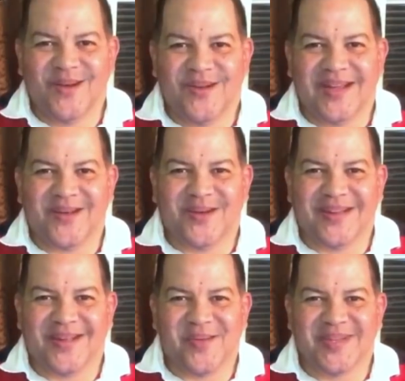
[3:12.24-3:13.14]
Hola
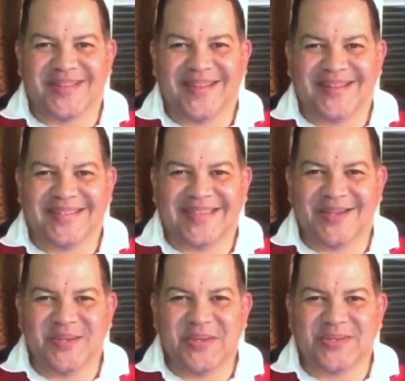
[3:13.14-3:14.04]
Jorge, ¿cómo estás?
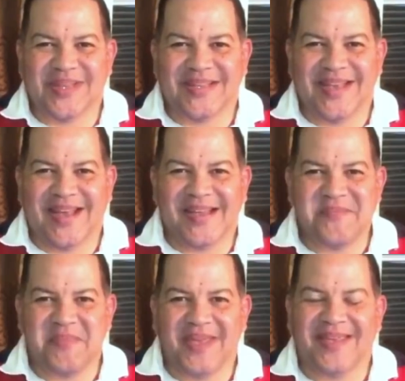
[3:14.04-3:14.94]
Saludos allá
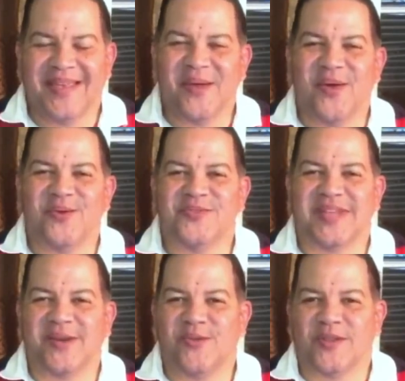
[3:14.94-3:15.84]
en México, un
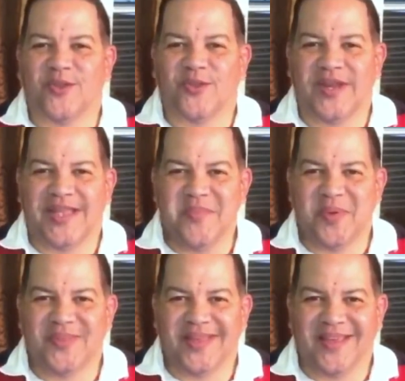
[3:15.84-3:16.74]
saludo a todo el
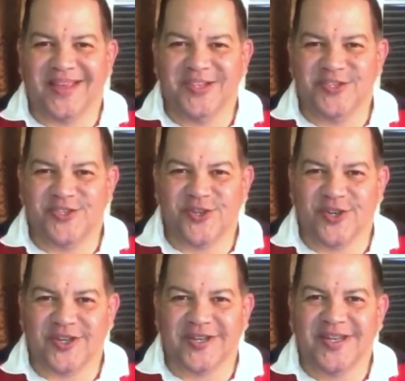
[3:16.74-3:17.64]
equipo de En
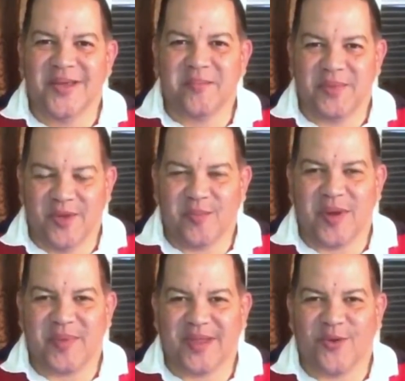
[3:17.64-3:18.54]
mi
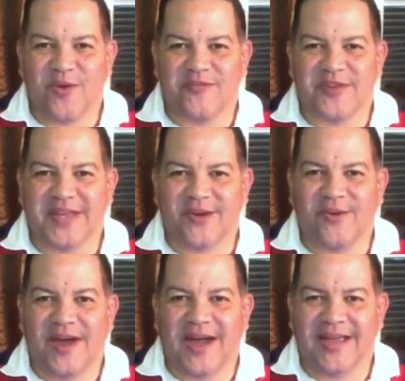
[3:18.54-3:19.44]
nombre es Pedro Juan
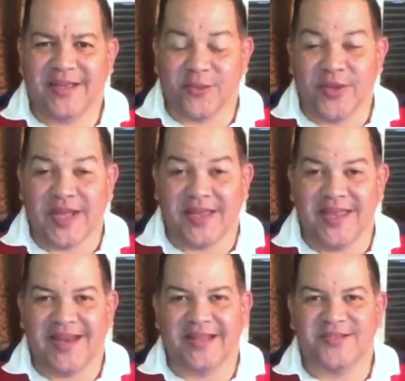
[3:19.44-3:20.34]
Figueroa y estoy
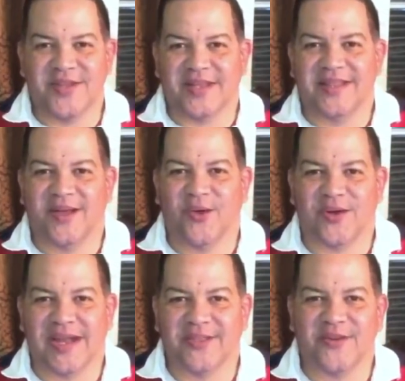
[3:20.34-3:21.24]
aquí en la ciudad de
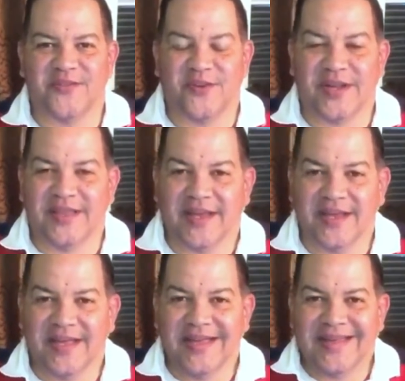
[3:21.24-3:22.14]
Orlando,
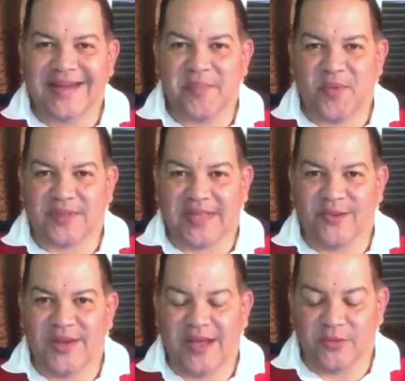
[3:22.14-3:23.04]
Florida,
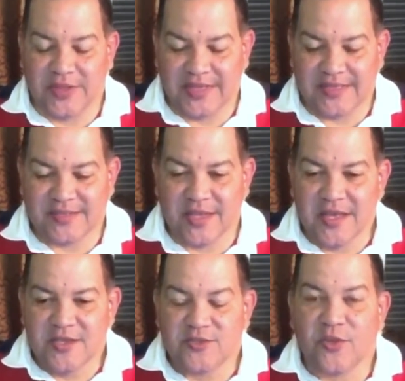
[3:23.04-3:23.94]
reportándoles a ustedes
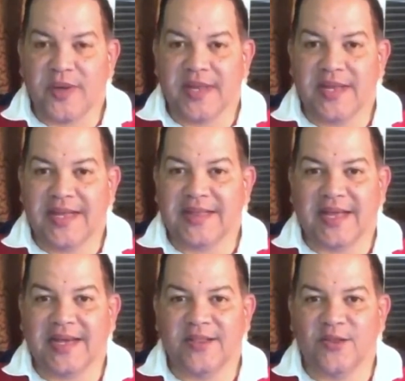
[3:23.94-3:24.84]
sobre esta
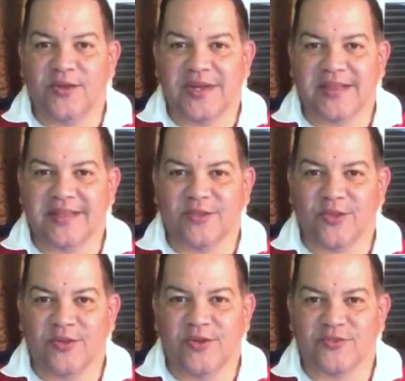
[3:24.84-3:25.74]
querendona de
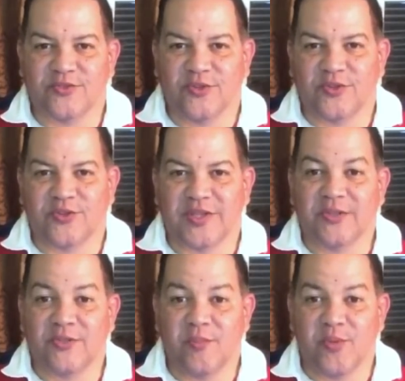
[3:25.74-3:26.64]
todos nosotros,
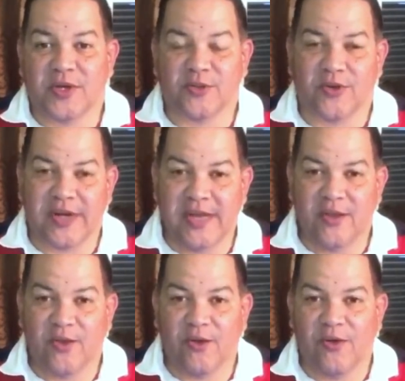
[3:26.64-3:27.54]
tanto en Puerto
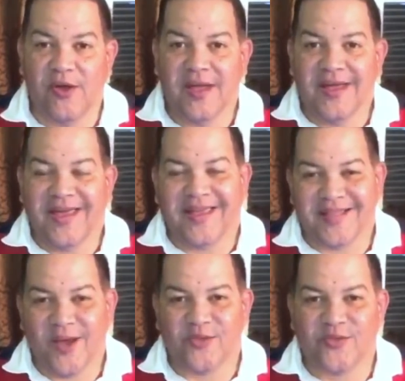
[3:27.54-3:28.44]
Rico,
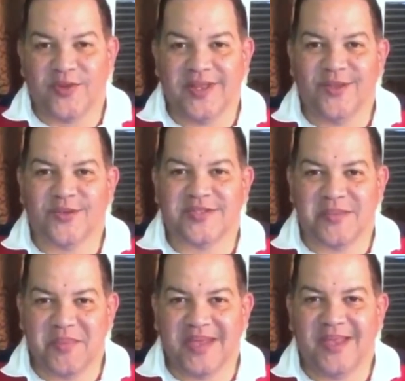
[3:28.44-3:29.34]
Estados Unidos y
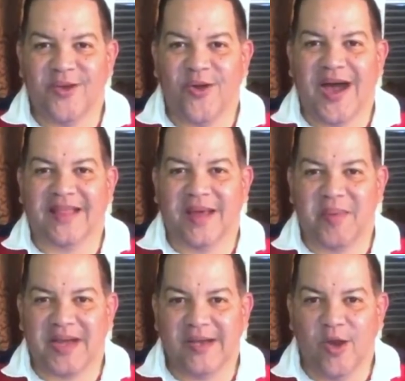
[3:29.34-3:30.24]
en México,
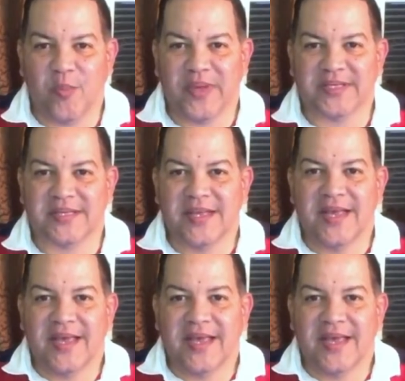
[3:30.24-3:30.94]
Adamari López,